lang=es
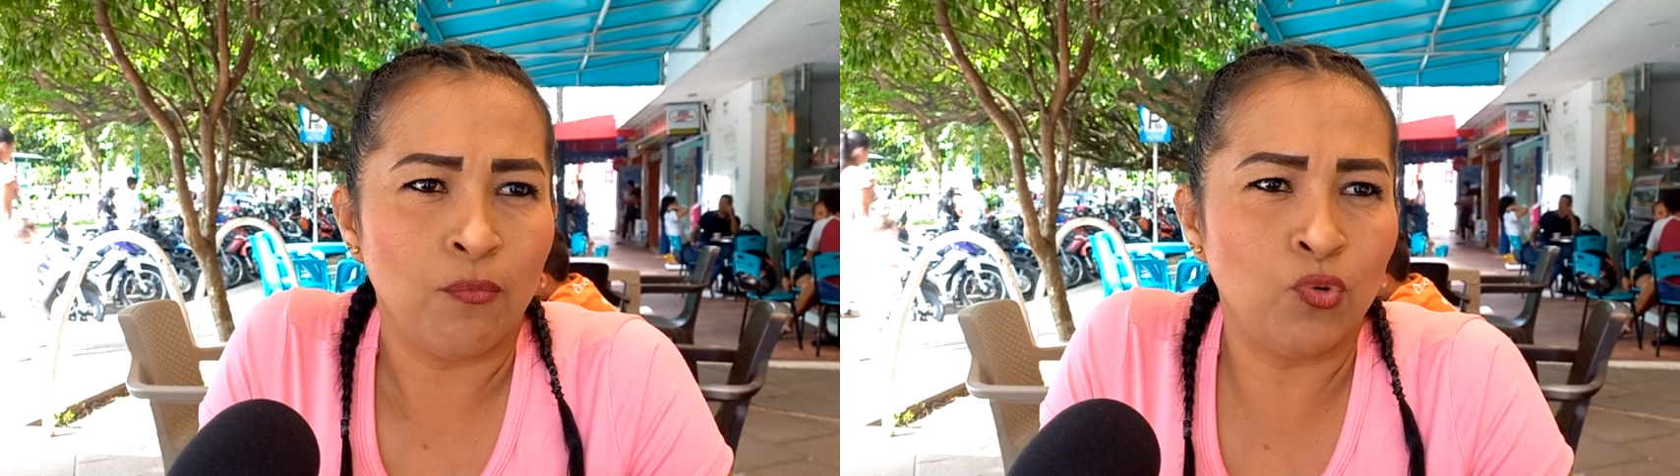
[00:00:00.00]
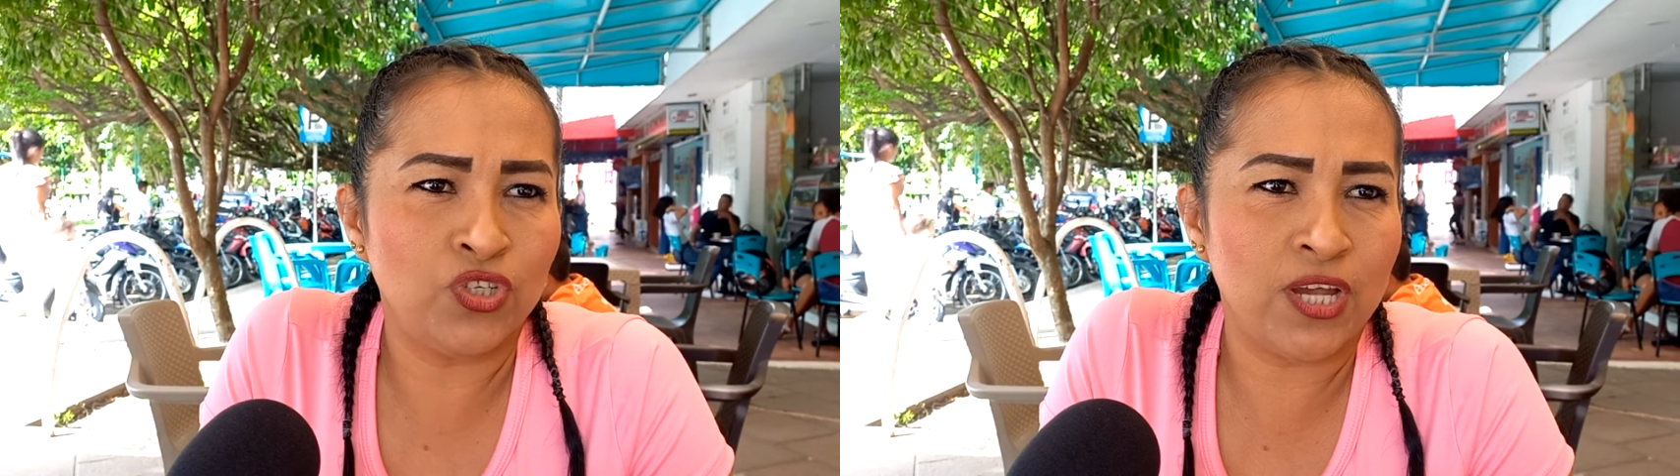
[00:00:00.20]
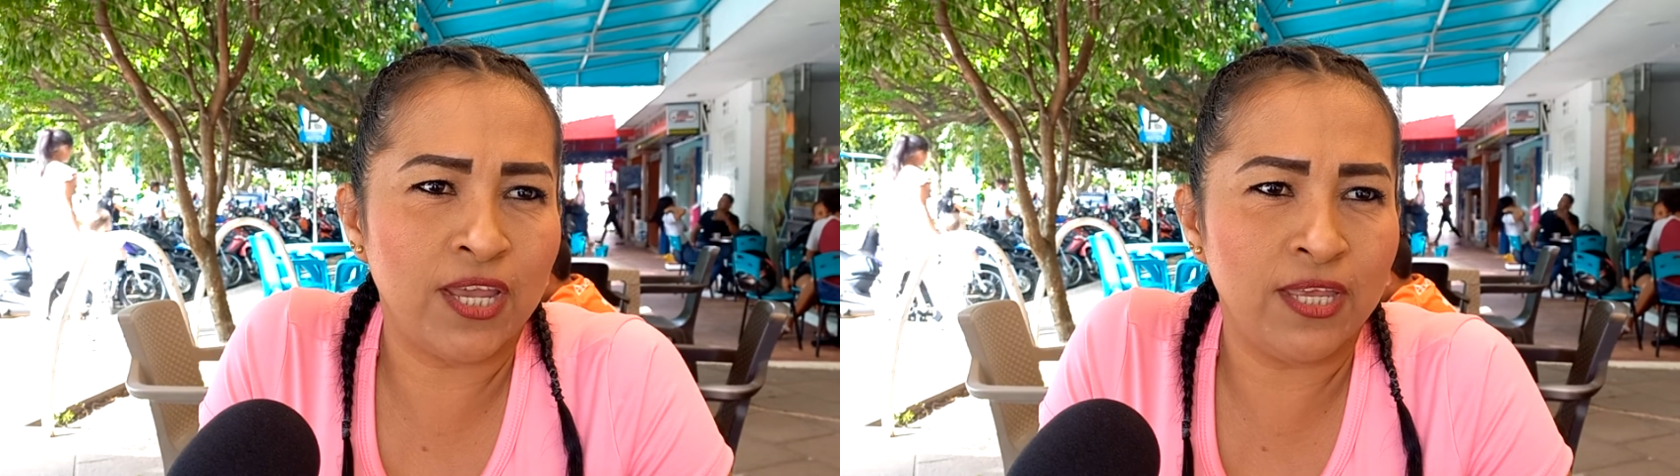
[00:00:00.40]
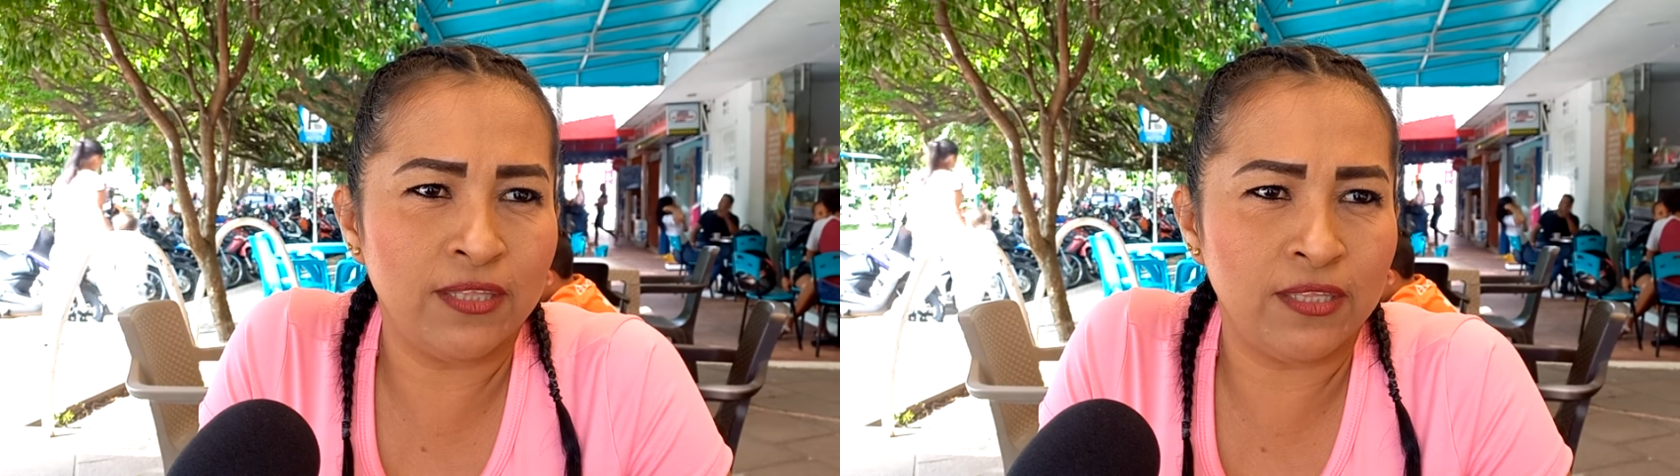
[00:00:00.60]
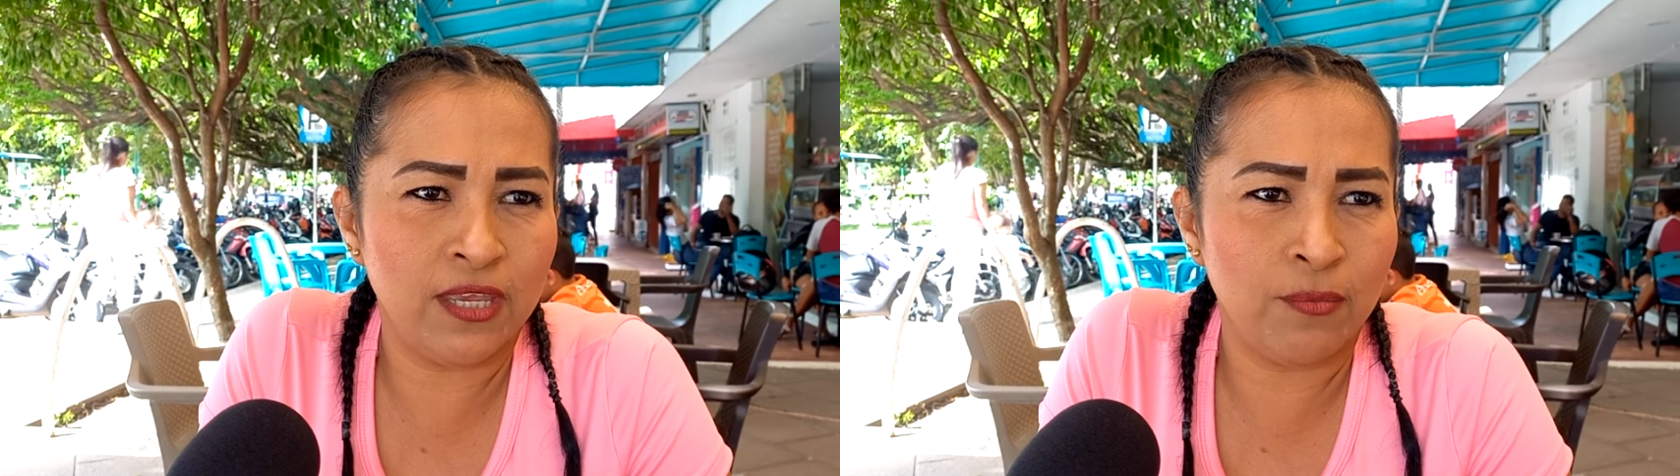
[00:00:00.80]
Mucha
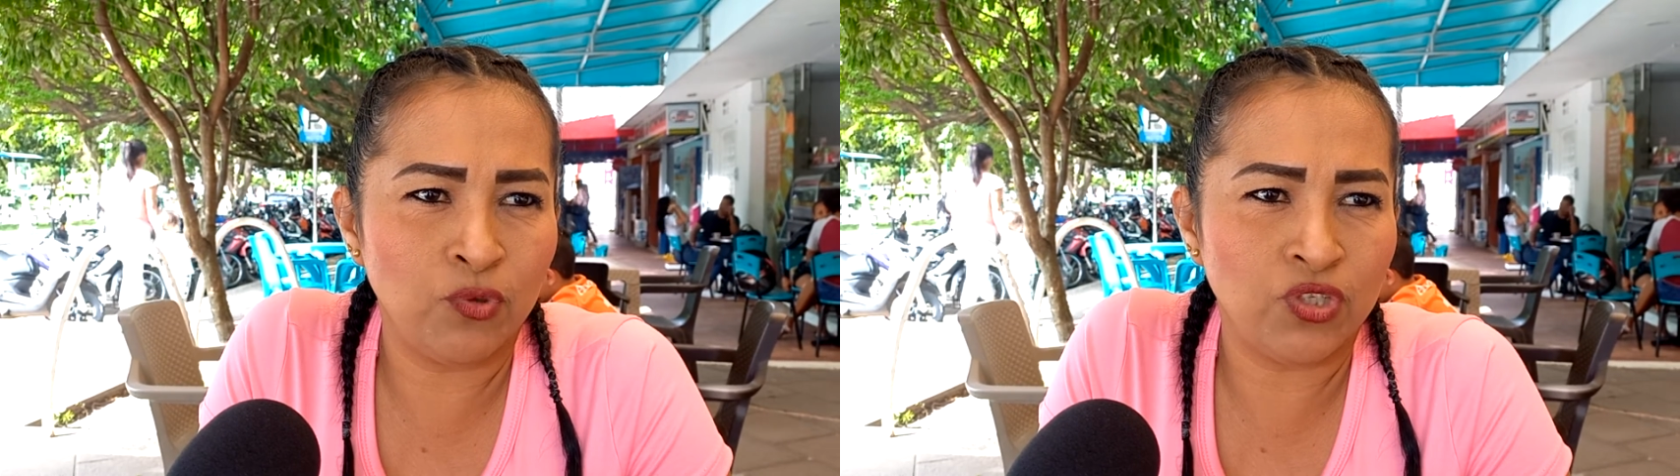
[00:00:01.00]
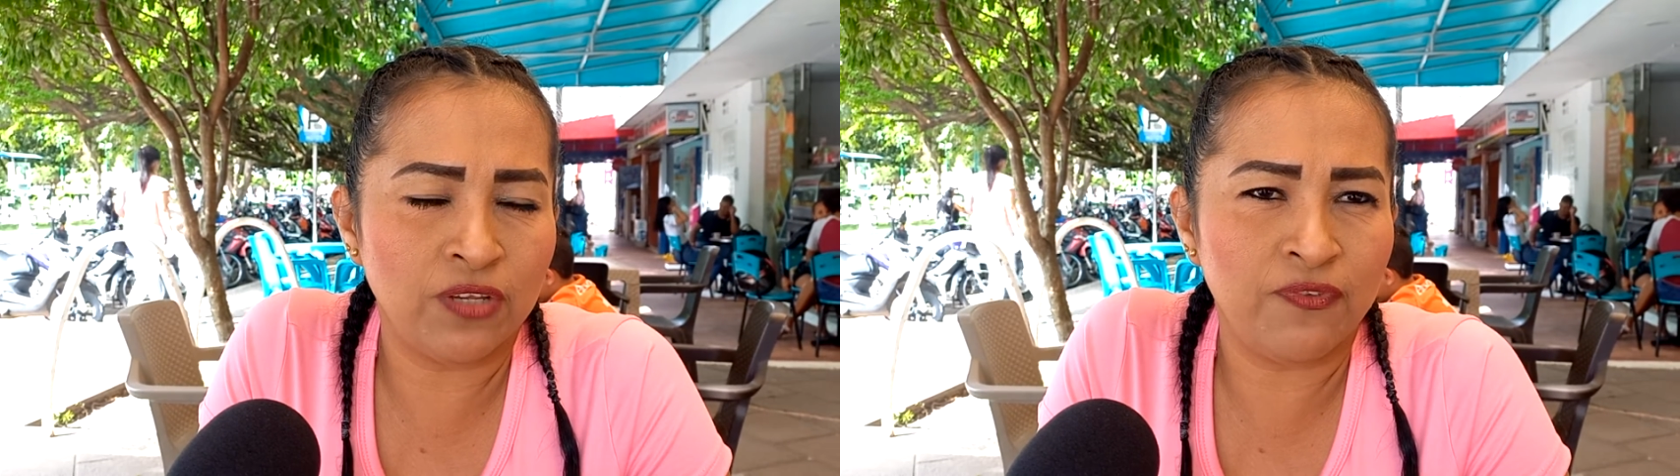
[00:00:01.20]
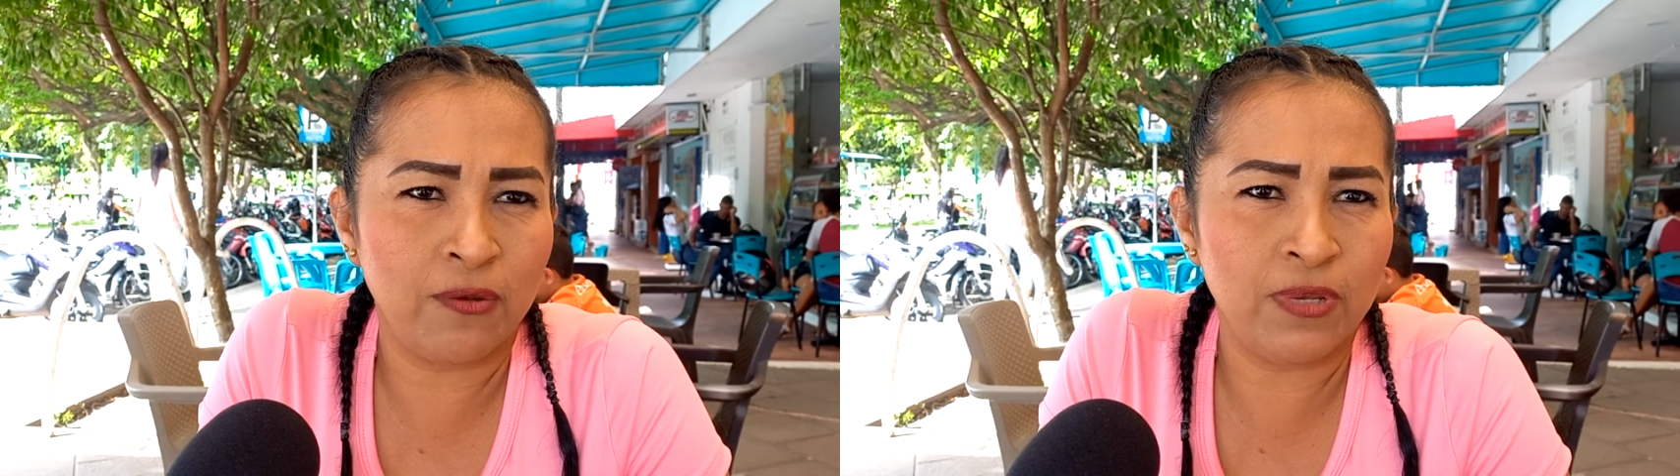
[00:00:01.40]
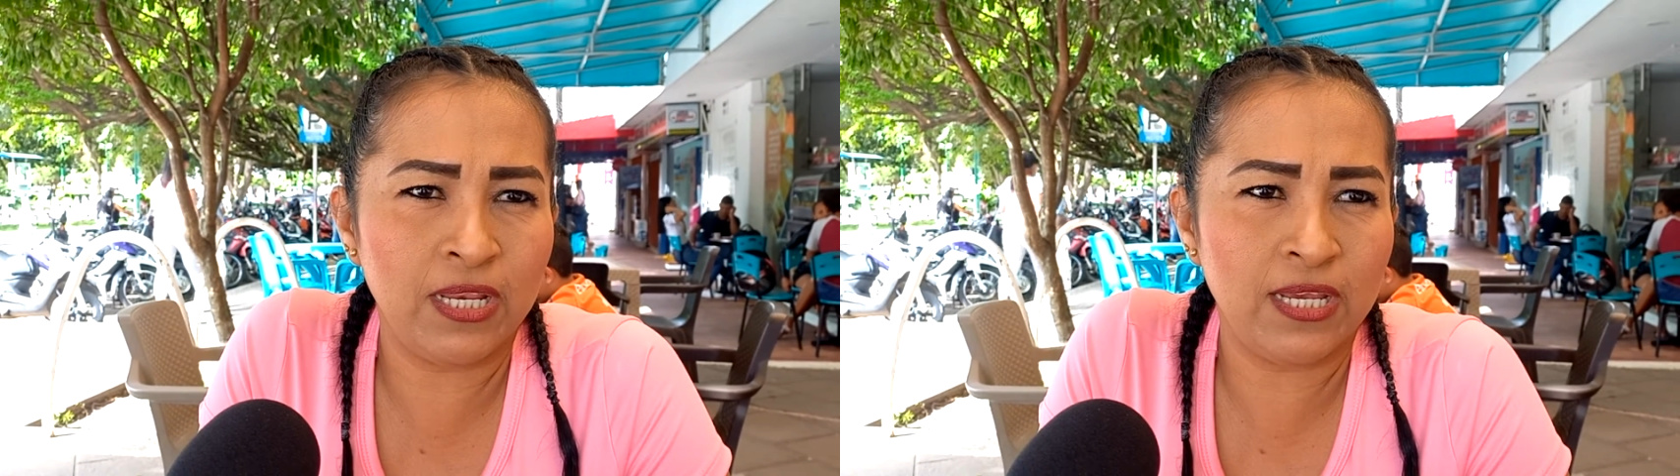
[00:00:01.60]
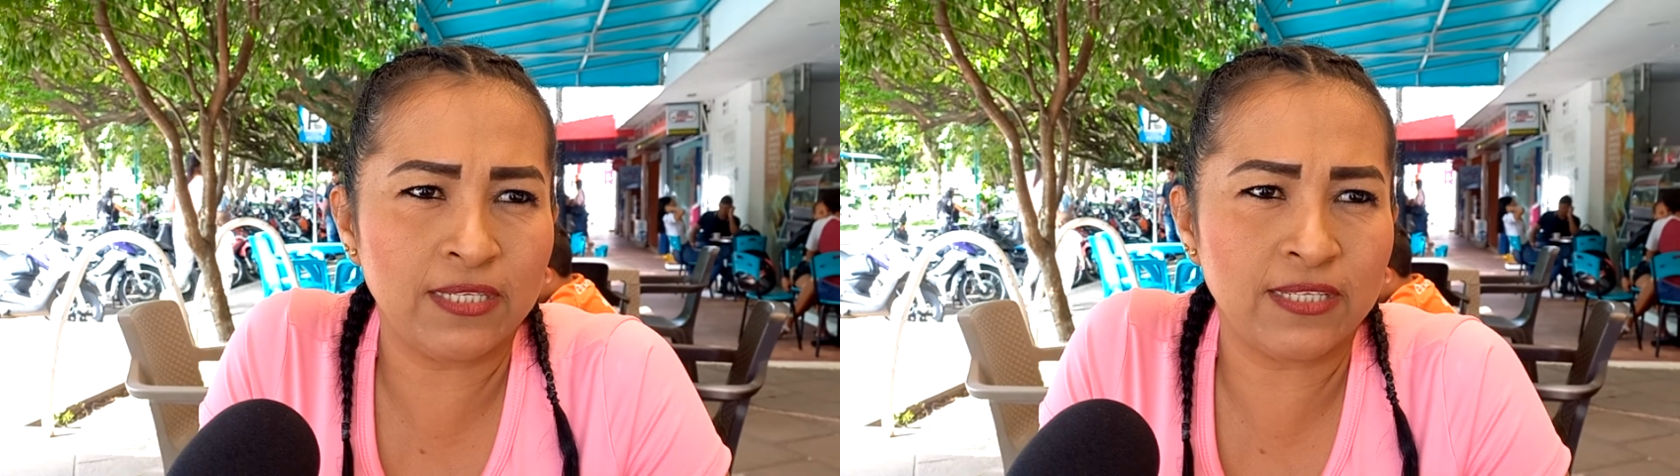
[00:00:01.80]
gente, muchas familias,